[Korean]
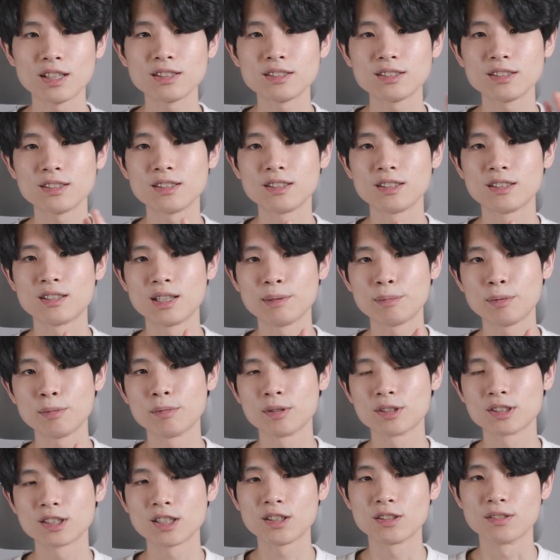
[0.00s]
테스트들을
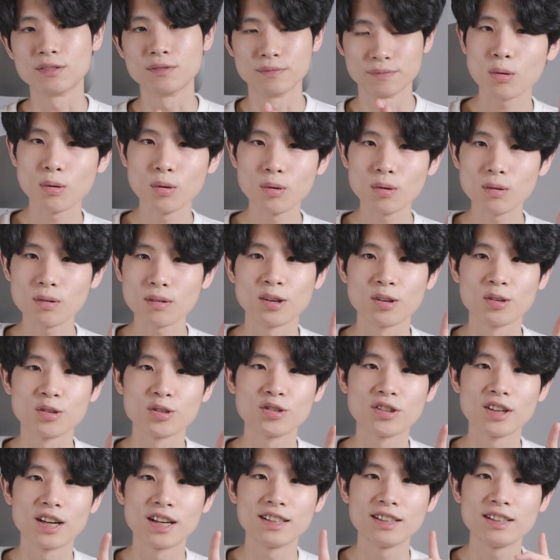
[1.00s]
해보면서 꼭
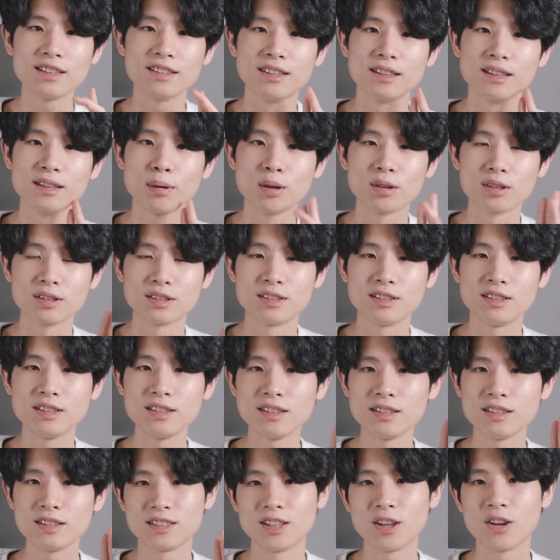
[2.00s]
연구하는
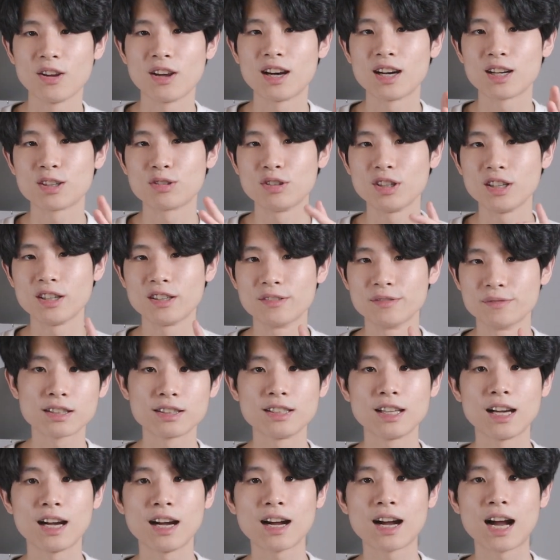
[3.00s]
버릇을 들여야 하고요.
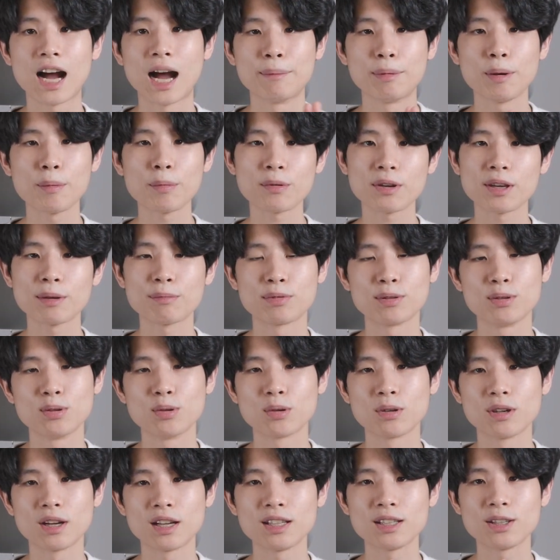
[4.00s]
그냥 가볍게
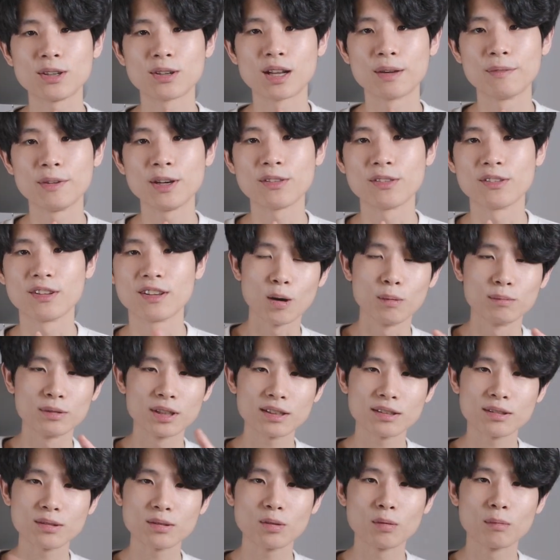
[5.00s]
블로그를 하는 거라면
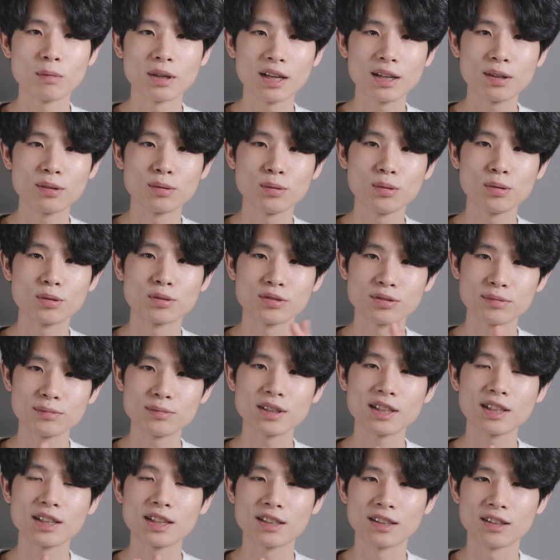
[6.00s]
검색 등록만 해도
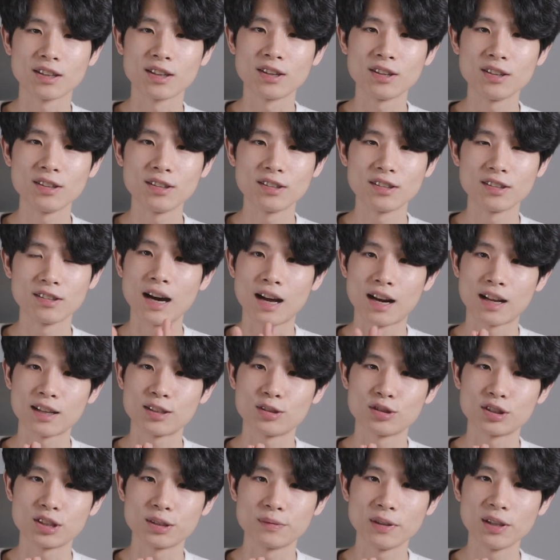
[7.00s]
충분하다는 거
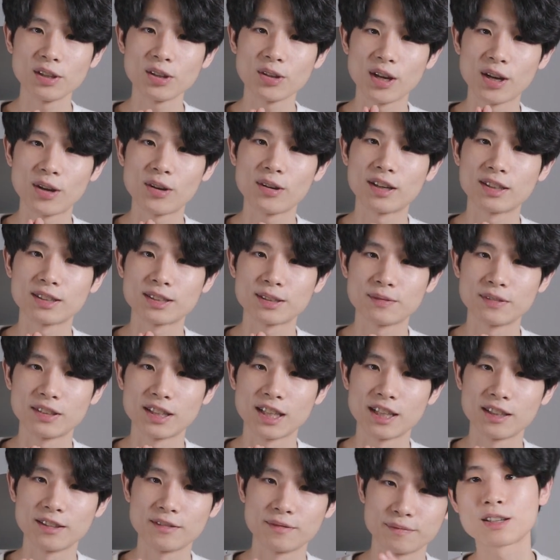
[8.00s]
알아주시면 될 것
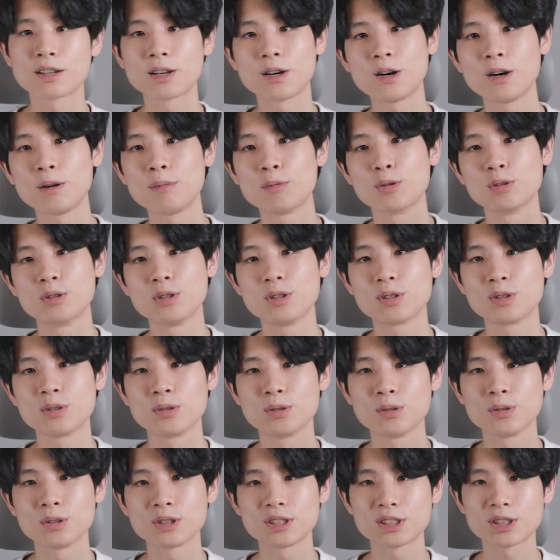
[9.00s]
같습니다. 그럼
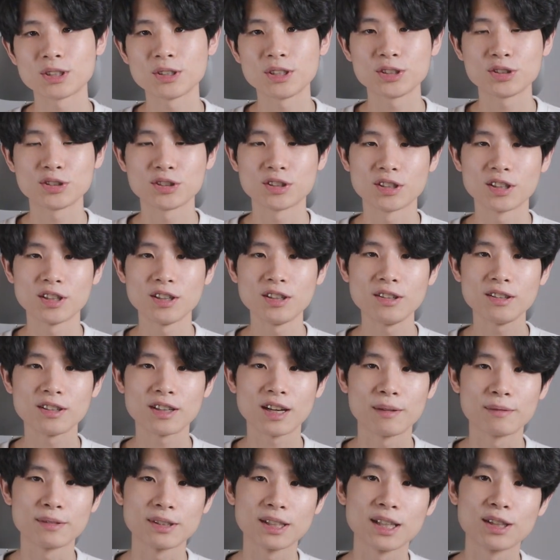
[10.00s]
오늘도 시청해주셔서
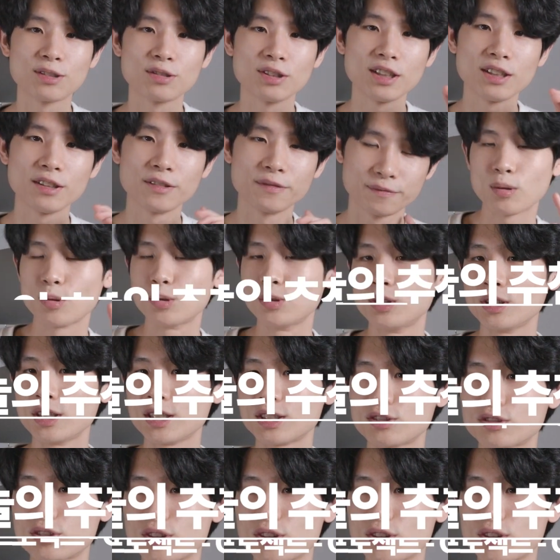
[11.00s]
감사하고요. 오늘의